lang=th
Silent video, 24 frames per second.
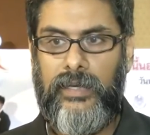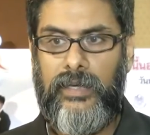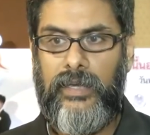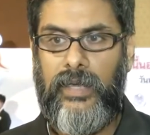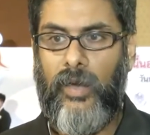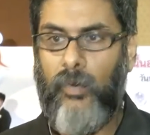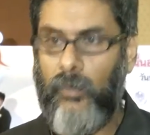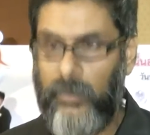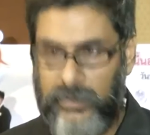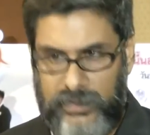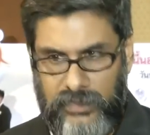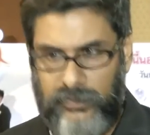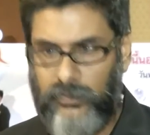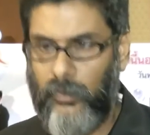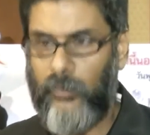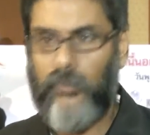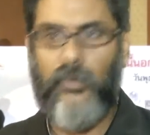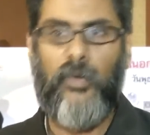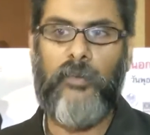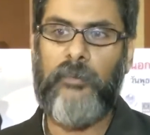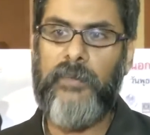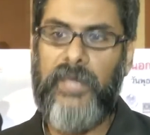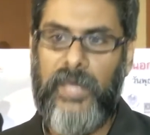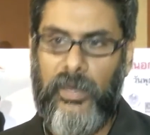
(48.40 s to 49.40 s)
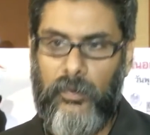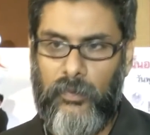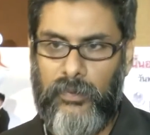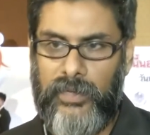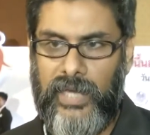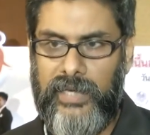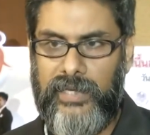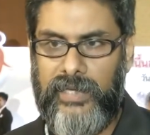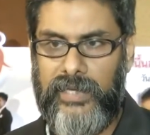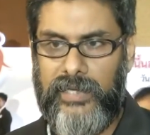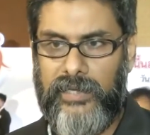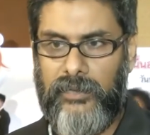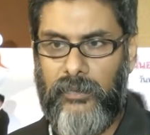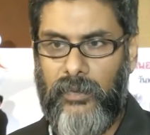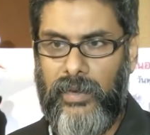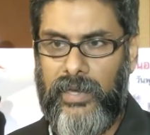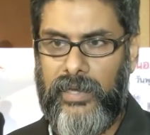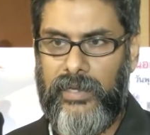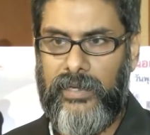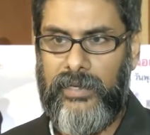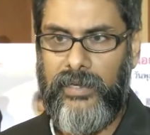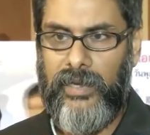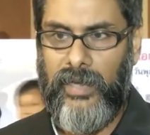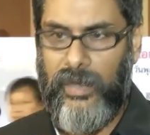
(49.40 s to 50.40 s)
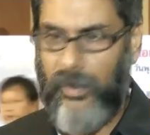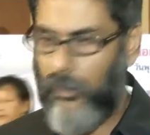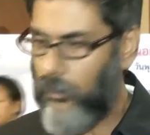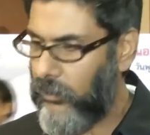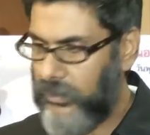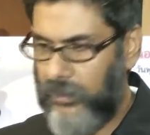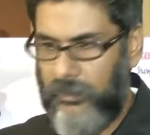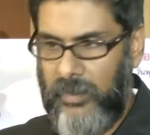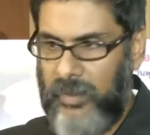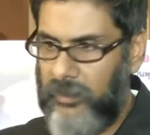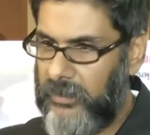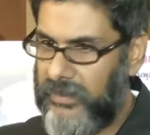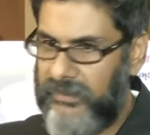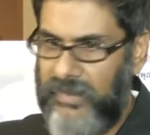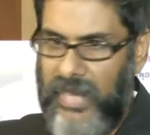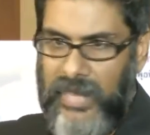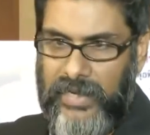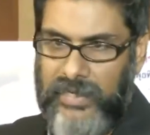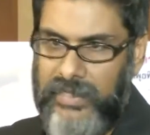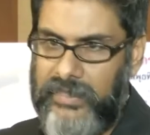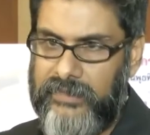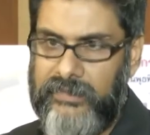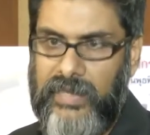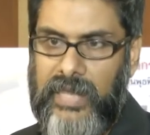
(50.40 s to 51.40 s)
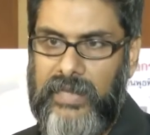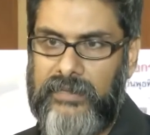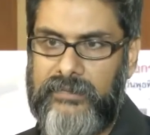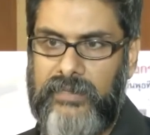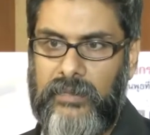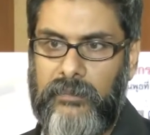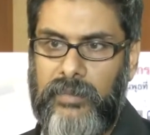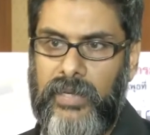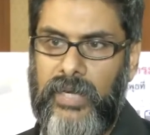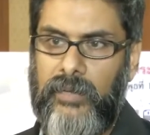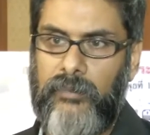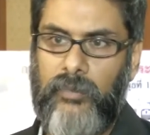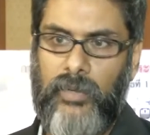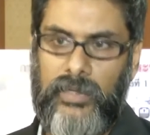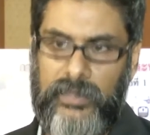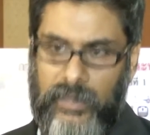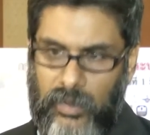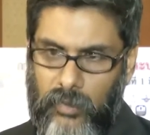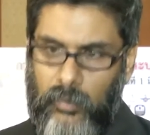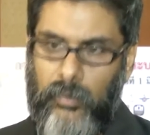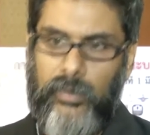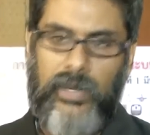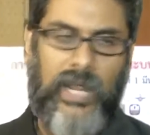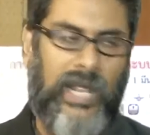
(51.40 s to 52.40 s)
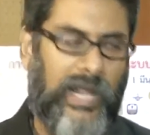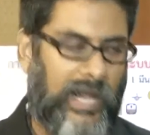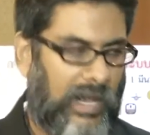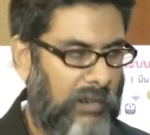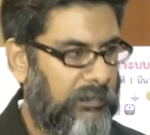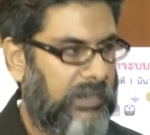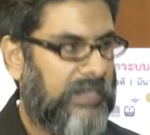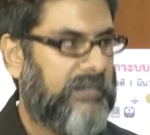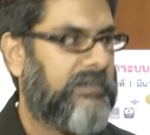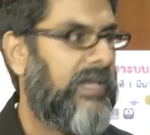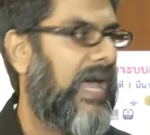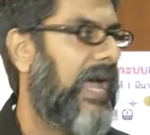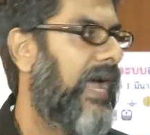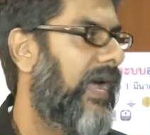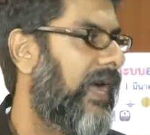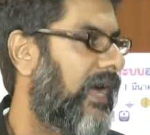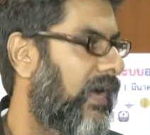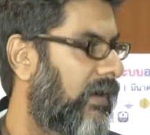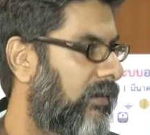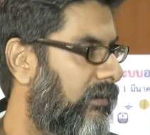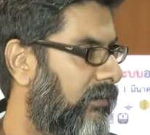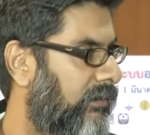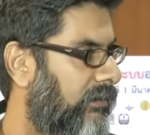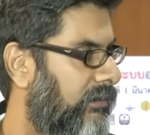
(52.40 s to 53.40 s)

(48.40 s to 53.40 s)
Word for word: เขาก็จะส่งดอกเบี้ยคุณได้ดีด้วย แล้วเขาก็จะไม่ไปสร้างหนี้สร้างสินเพิ่มด้วยถ้าคุณให้คำปรึกษาเขา